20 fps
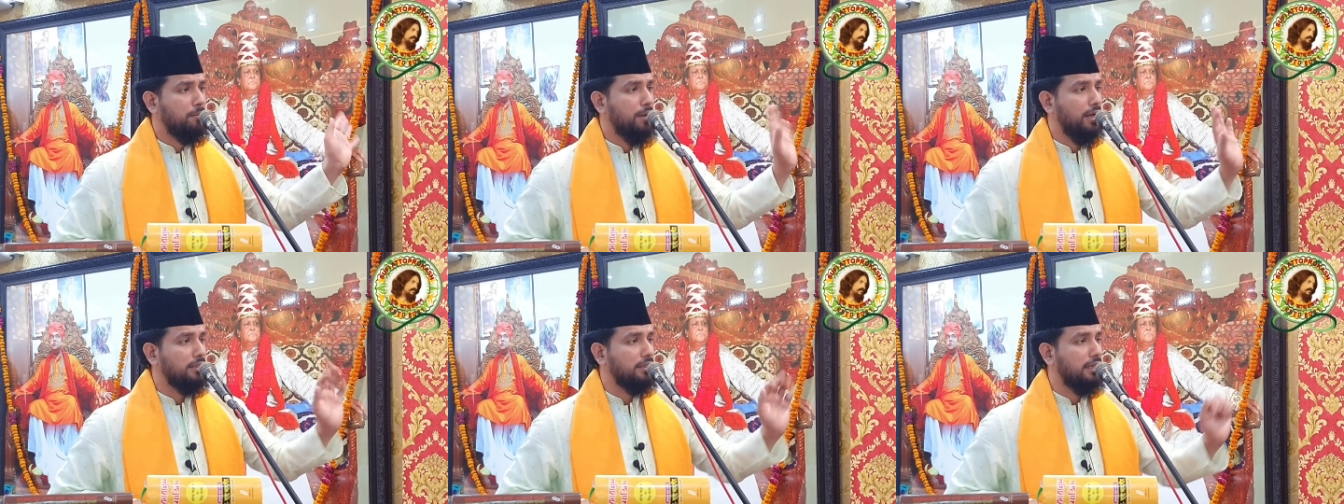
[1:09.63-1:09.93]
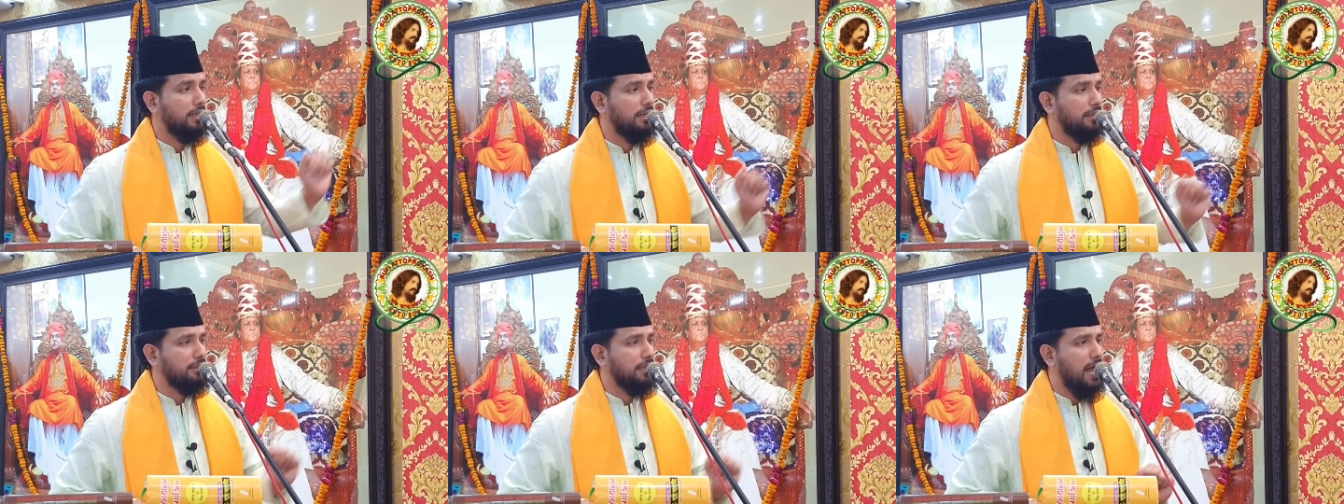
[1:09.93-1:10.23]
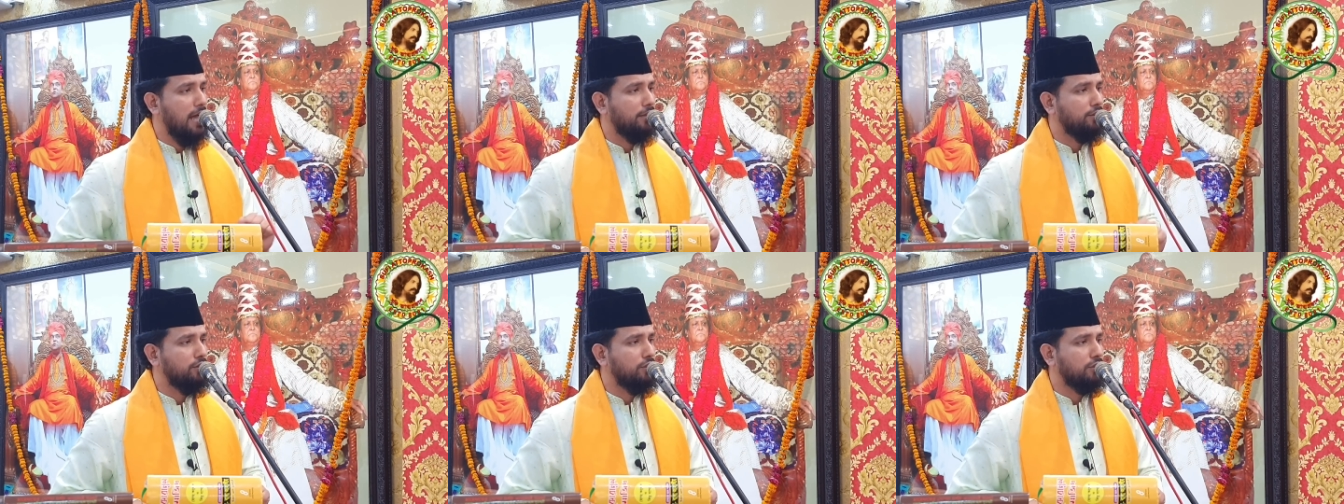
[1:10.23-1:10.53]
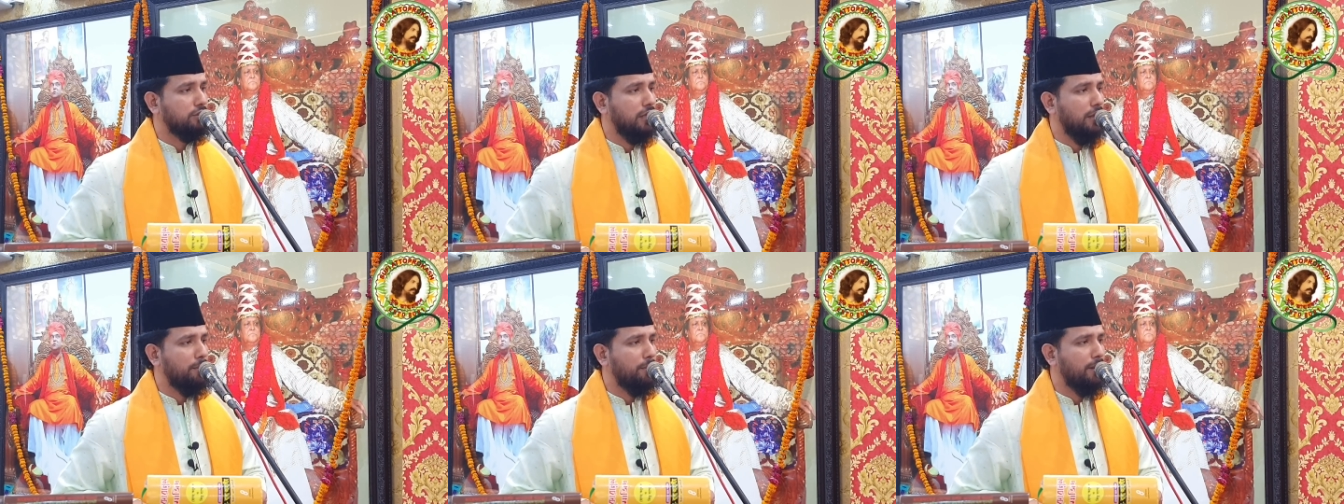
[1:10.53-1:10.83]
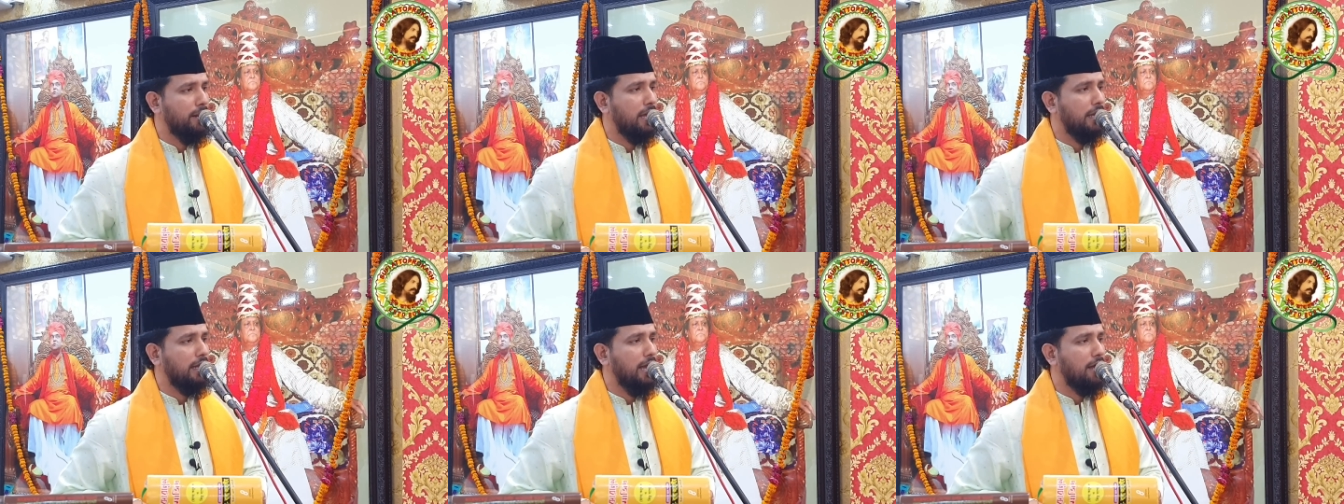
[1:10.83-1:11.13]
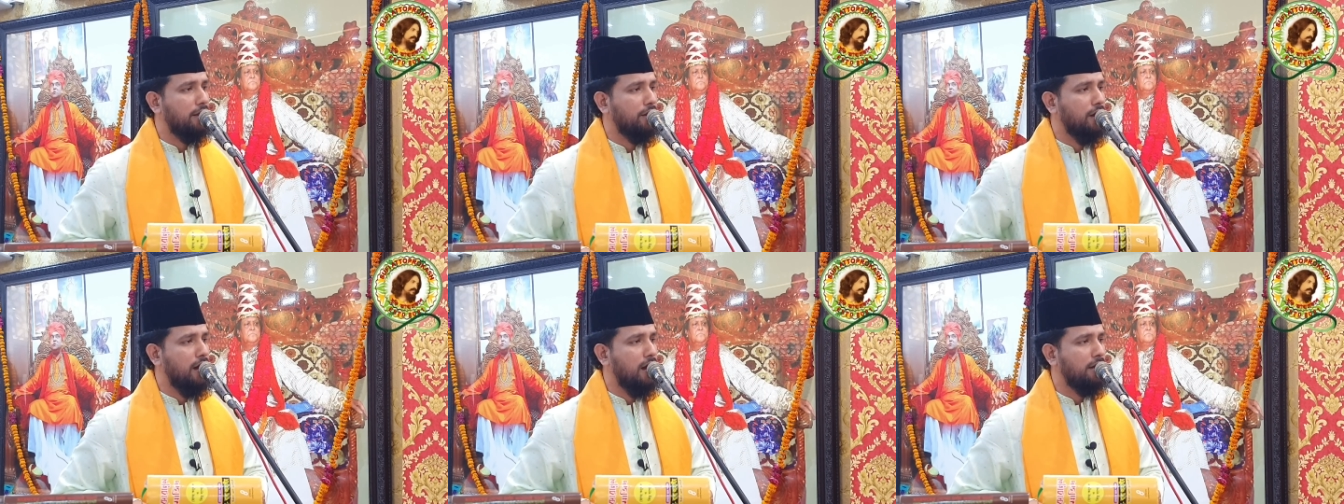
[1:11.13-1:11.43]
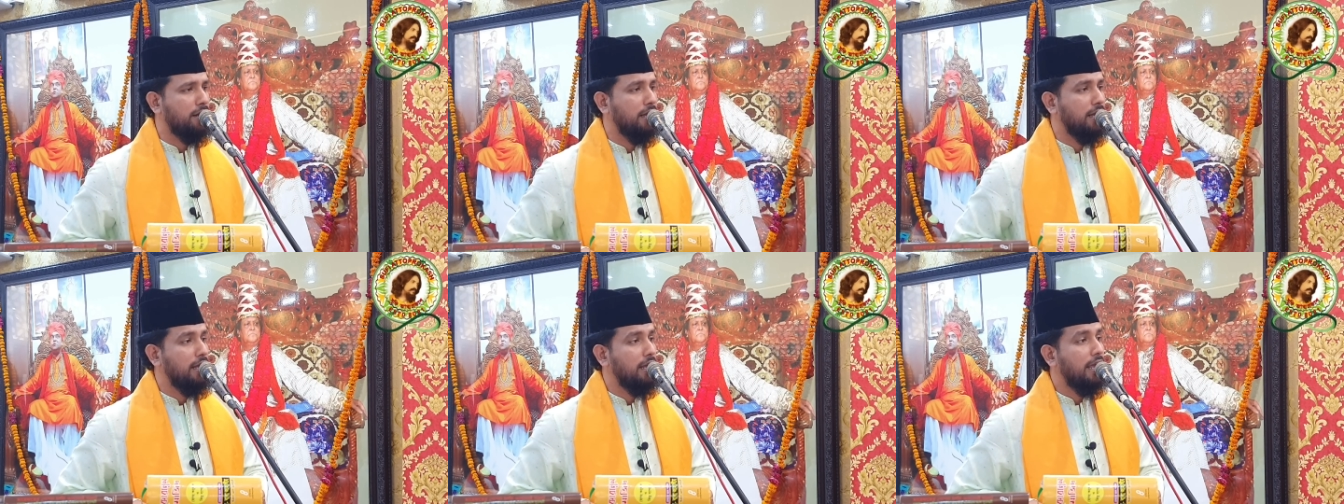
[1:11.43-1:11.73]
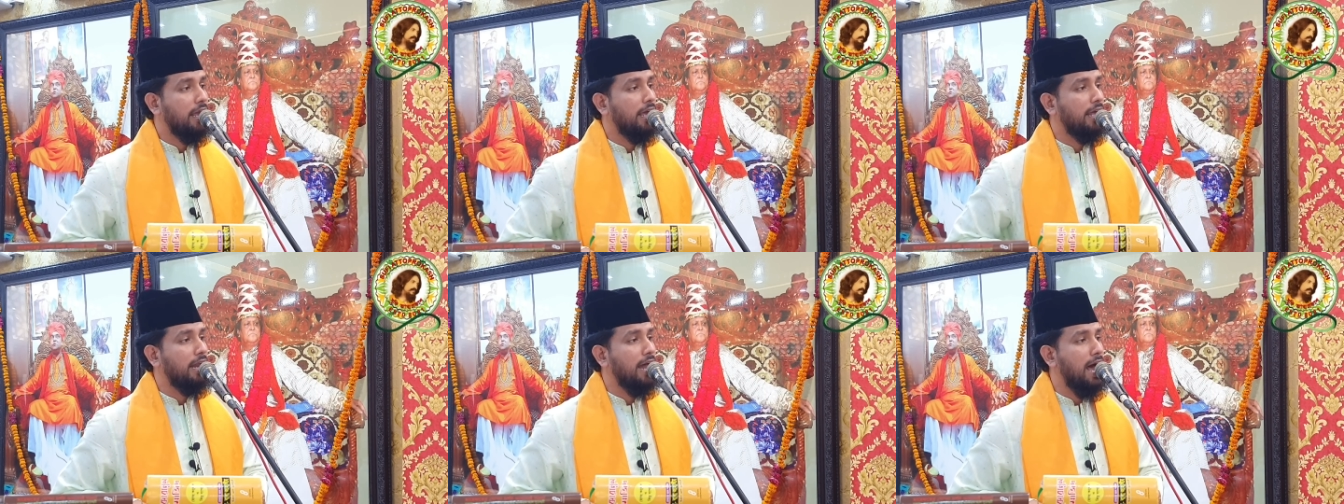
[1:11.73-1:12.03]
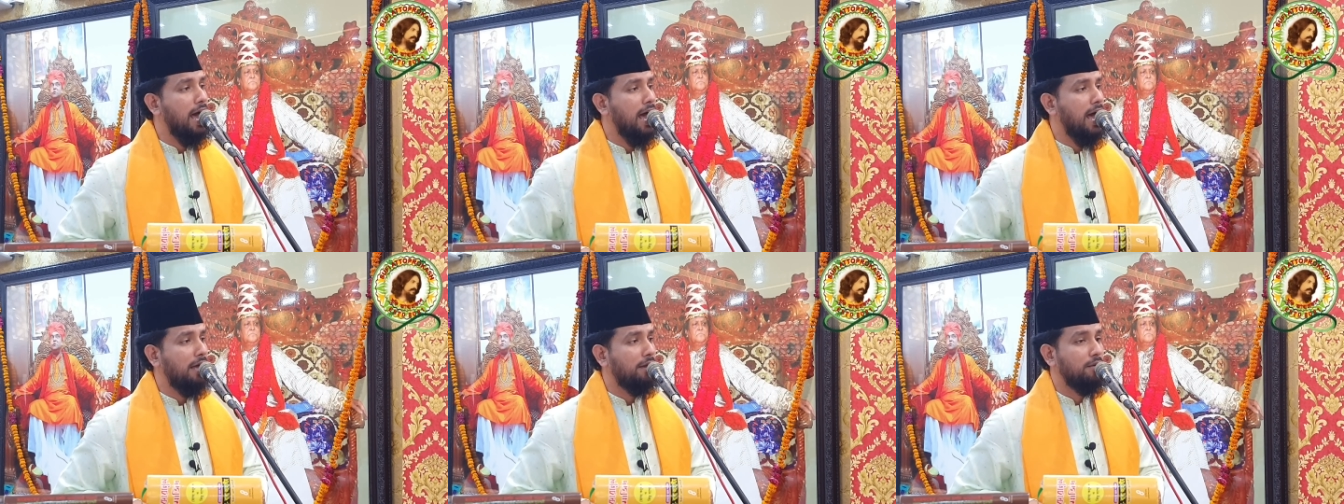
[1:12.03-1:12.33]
মাজারে সাহায্য চাইবা না কারণ এরা